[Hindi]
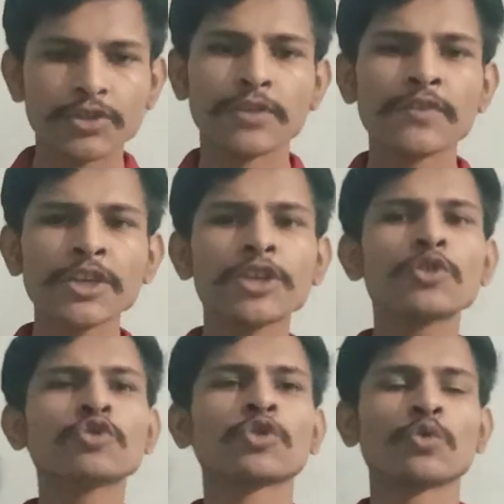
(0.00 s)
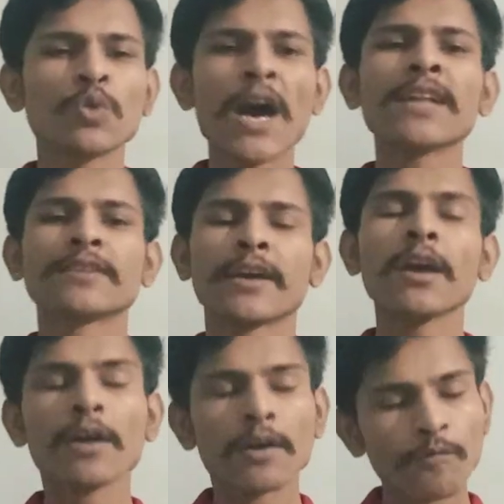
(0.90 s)
जीवन की जो शुरुआत
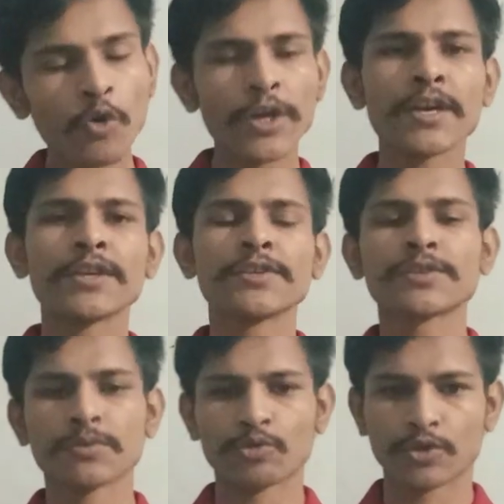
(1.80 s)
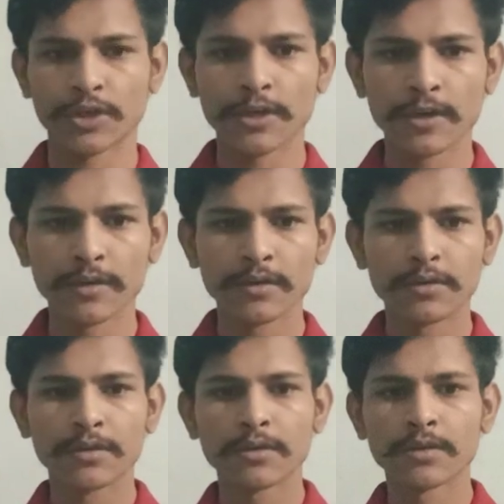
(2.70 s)
है वो यहीं से होती है
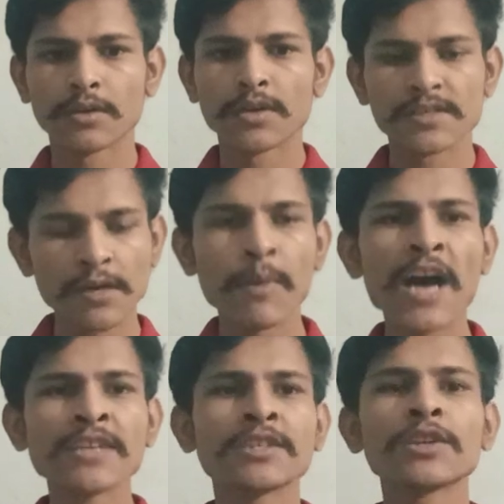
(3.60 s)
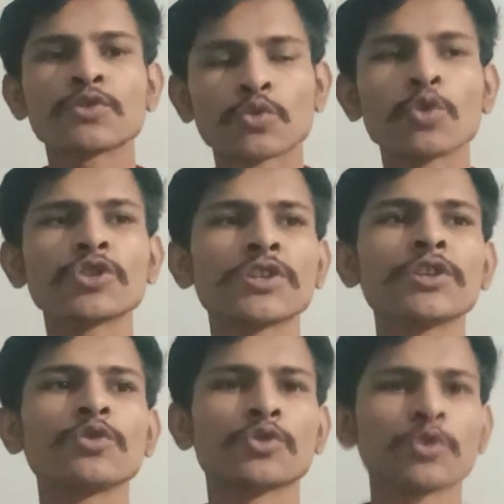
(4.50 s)
समाज की सोच की
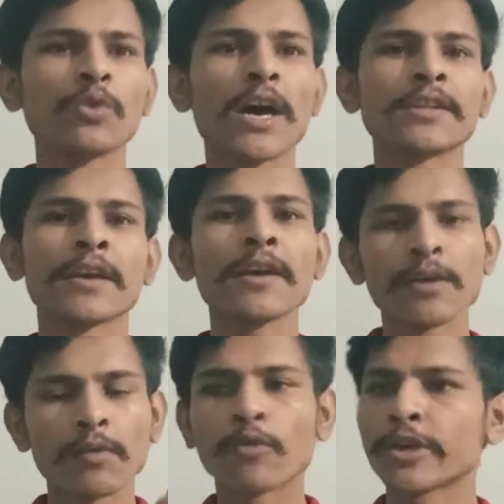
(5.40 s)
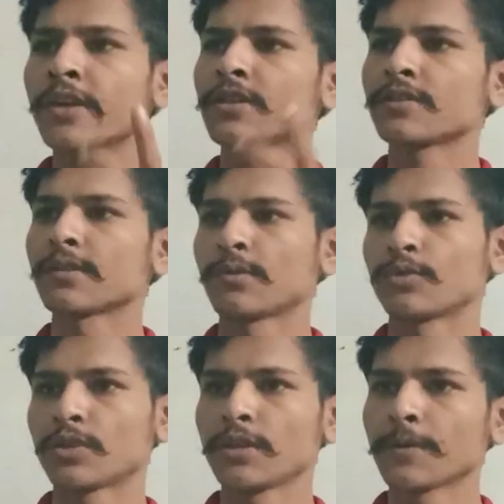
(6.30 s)
जो शुरुआत है वो यहीं से
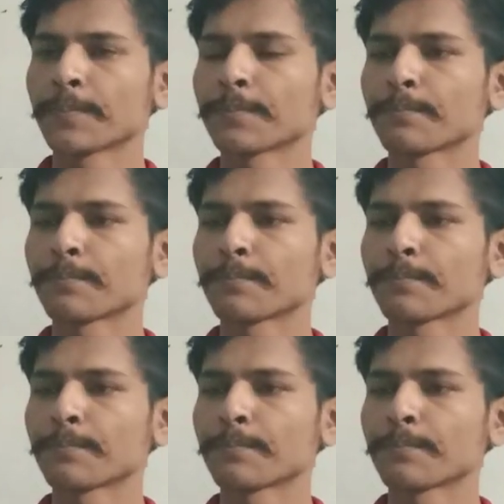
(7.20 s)
होती है